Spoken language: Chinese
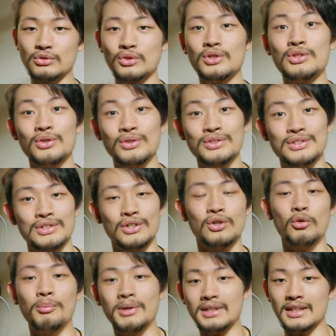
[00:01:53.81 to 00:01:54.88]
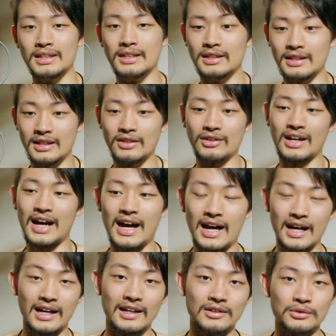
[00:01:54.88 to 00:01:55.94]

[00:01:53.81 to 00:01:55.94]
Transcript: 所以有的时候我们可能要卡，